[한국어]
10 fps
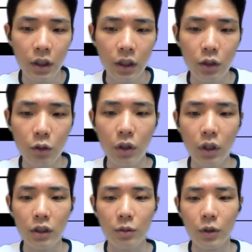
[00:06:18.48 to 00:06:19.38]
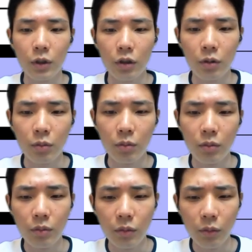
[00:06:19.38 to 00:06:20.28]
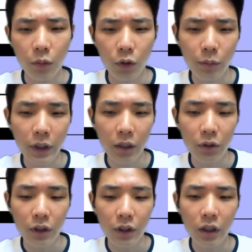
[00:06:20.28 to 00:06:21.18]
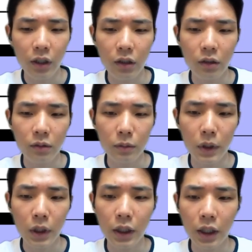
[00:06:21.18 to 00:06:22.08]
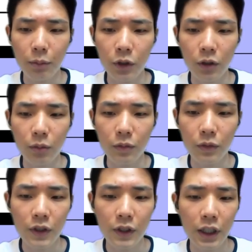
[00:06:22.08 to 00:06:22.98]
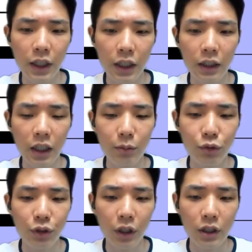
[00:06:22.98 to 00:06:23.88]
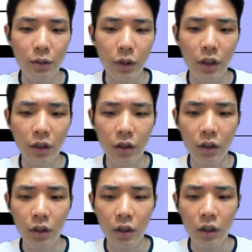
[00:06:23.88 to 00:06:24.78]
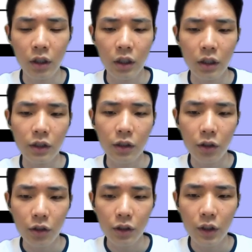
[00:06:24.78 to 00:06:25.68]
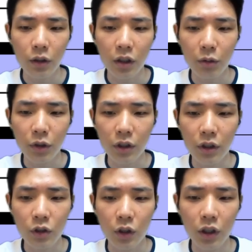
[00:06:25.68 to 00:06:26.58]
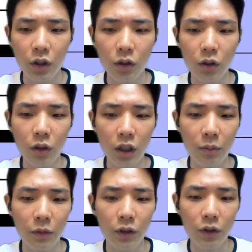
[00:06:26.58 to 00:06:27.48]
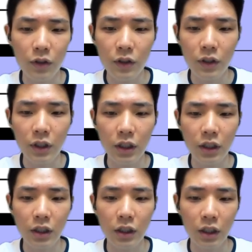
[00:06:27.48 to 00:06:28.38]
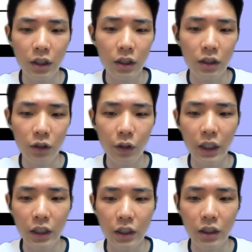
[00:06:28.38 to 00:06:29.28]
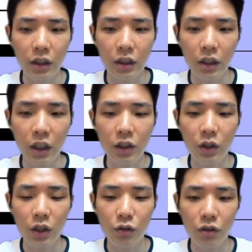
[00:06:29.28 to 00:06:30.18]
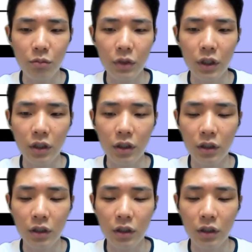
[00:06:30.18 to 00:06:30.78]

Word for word: 기존과 같으면 모드 파라미터에 파일 네임처럼 스트링이라는 타입 붙였겠지만 이터럴을 사용하면 정확히 어떤 값, 어떤 스트링이 들어야 하는지 한정할 수 있습니다.